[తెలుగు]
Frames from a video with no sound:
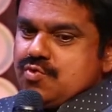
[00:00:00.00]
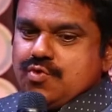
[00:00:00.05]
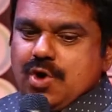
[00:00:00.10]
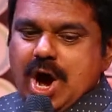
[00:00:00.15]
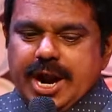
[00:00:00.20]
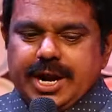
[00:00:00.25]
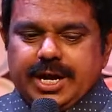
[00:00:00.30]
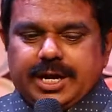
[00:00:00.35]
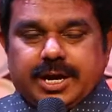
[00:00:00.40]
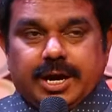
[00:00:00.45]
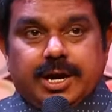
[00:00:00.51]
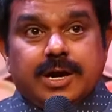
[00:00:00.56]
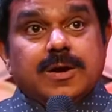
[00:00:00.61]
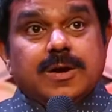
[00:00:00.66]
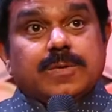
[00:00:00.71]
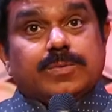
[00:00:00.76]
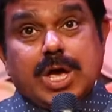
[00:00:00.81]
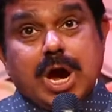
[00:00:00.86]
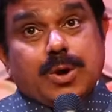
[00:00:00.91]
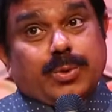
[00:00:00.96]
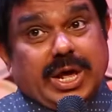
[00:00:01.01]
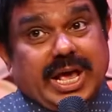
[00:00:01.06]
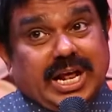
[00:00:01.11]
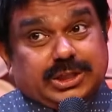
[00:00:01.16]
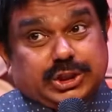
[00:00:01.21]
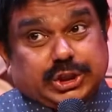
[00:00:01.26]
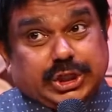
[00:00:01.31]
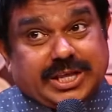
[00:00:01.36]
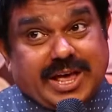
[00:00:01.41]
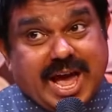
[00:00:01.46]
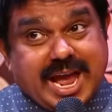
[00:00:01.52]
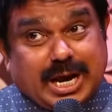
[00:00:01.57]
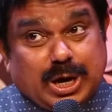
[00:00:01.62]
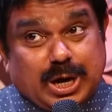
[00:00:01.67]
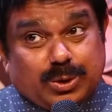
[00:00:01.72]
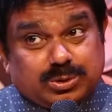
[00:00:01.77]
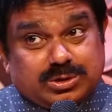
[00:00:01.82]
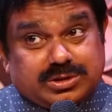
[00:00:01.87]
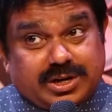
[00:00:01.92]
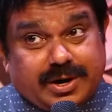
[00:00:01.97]
వారికి దేవుడు
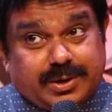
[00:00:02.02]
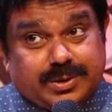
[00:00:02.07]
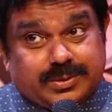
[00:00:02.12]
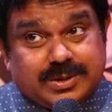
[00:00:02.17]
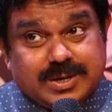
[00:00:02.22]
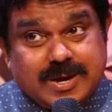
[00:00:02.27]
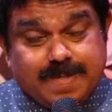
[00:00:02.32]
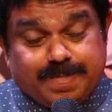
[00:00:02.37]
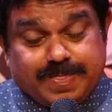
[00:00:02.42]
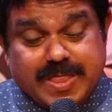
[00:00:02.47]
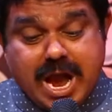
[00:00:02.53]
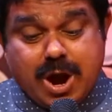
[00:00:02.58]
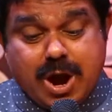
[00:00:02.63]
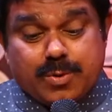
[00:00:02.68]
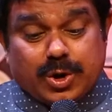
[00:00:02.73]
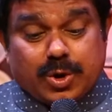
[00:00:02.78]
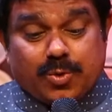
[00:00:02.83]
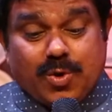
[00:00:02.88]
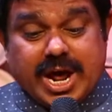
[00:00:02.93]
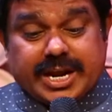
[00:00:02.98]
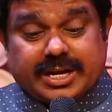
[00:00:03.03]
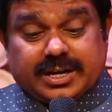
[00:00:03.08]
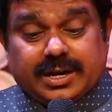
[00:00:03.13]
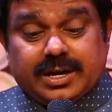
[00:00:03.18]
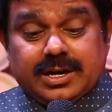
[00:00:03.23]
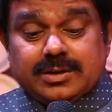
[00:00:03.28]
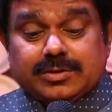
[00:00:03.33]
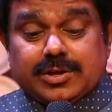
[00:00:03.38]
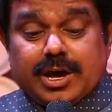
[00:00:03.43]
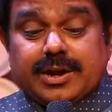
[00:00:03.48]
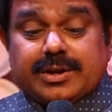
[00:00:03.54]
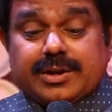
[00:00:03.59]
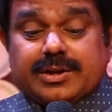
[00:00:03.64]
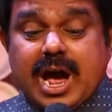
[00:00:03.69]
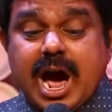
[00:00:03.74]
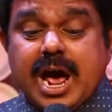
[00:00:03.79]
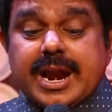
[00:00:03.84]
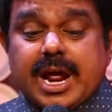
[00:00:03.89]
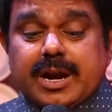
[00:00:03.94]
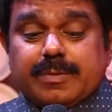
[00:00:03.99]
ఎల్షదాయిగా ఉంటాడు దేవుడు వారికి తన
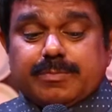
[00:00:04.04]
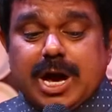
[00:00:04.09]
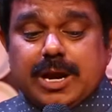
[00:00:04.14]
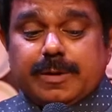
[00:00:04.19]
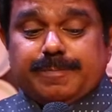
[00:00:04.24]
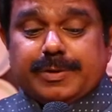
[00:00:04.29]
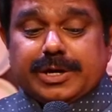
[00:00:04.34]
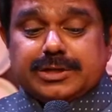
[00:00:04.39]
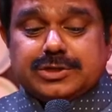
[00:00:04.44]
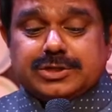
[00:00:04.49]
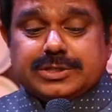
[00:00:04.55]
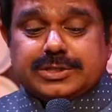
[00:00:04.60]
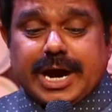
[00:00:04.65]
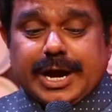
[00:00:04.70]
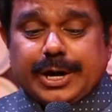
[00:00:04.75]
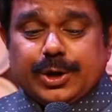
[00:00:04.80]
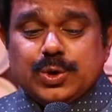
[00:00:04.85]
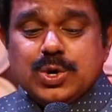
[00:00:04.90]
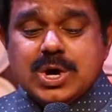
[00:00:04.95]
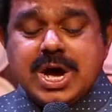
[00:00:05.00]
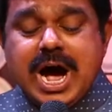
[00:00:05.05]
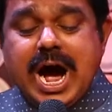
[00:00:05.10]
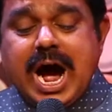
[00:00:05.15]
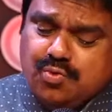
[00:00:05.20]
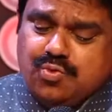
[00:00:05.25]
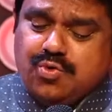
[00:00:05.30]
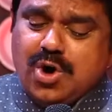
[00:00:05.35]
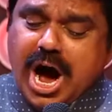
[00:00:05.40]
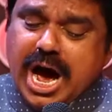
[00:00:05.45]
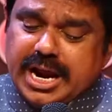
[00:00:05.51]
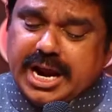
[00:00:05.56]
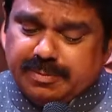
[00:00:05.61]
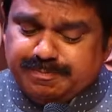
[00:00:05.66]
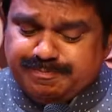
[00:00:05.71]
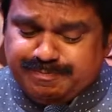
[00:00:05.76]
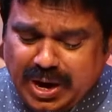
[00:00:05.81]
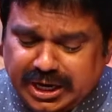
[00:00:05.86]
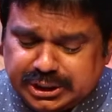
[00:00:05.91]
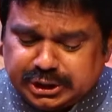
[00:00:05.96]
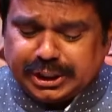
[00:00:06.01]
జ్ఞానాన్ని బయలుపరుస్తాడు వారి
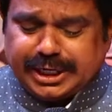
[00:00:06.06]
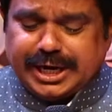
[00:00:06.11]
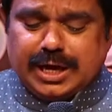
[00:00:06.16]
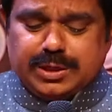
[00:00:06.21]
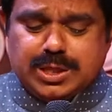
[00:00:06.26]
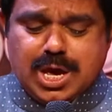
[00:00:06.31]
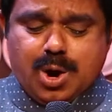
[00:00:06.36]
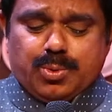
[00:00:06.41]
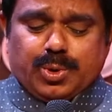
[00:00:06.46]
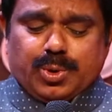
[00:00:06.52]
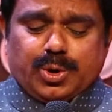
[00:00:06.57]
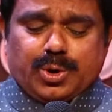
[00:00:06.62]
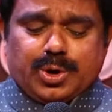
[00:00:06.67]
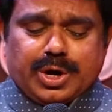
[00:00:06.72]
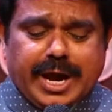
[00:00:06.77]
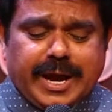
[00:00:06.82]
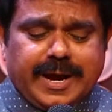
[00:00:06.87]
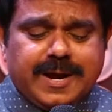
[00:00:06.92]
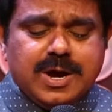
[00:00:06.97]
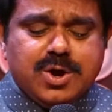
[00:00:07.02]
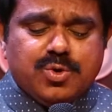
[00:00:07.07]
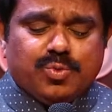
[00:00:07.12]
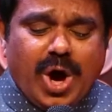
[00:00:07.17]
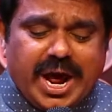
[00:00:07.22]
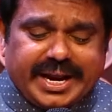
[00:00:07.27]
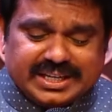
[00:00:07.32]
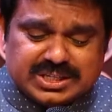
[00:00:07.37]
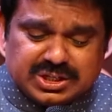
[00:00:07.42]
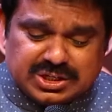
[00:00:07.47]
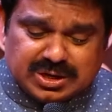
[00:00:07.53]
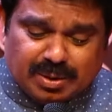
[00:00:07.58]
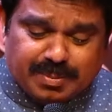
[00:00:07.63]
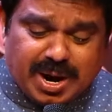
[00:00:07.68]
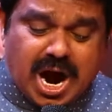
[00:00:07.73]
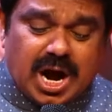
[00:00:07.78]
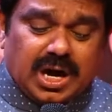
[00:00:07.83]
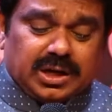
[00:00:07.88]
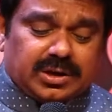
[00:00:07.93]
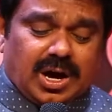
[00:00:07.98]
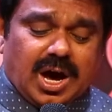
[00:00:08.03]
పక్షంగా దేవుడు ఉండి వారికి
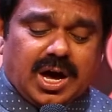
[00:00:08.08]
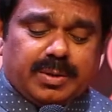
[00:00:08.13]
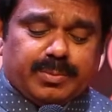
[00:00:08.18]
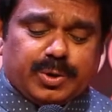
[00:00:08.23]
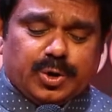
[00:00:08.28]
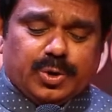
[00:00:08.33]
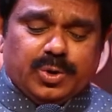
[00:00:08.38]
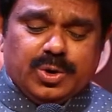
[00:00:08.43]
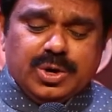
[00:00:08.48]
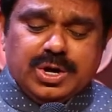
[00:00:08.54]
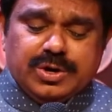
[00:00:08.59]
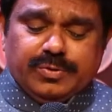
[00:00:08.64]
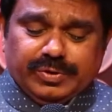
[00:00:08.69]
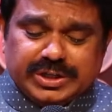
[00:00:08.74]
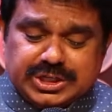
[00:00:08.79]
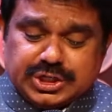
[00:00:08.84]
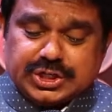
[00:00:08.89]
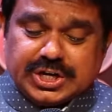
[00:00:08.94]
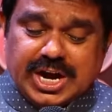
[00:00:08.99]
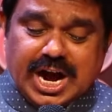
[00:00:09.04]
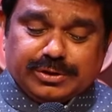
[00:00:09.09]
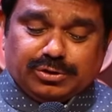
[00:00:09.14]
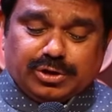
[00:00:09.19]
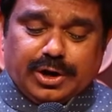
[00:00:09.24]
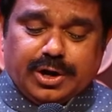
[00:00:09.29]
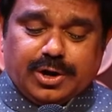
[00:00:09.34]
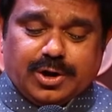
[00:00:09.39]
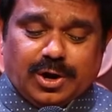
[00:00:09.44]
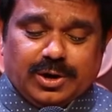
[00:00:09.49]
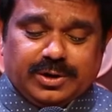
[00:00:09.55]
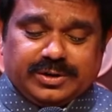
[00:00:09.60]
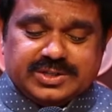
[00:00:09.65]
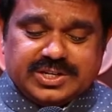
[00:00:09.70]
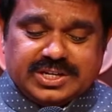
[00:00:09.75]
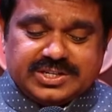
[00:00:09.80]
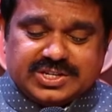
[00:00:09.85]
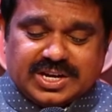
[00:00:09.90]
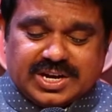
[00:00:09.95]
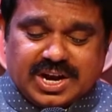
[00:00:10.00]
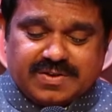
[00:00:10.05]
సమాధానమును విశ్రాంతిని కలుగు
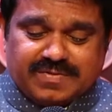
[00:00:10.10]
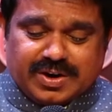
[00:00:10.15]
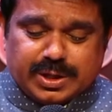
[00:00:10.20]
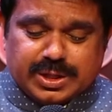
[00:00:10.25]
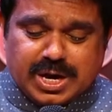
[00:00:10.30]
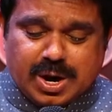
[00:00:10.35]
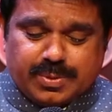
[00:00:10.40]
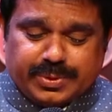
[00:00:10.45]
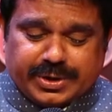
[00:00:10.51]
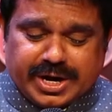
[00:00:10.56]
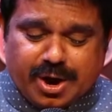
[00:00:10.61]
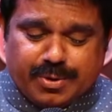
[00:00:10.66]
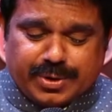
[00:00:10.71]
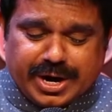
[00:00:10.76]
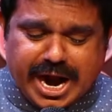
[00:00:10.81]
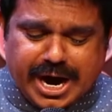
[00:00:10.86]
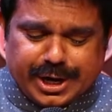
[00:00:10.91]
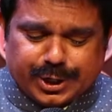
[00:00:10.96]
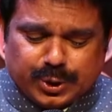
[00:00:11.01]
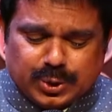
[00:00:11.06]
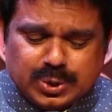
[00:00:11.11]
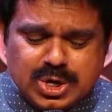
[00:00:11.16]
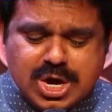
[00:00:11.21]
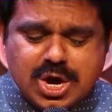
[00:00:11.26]
చేసేటటువంటి దేవుడుగా ఉన్నాడు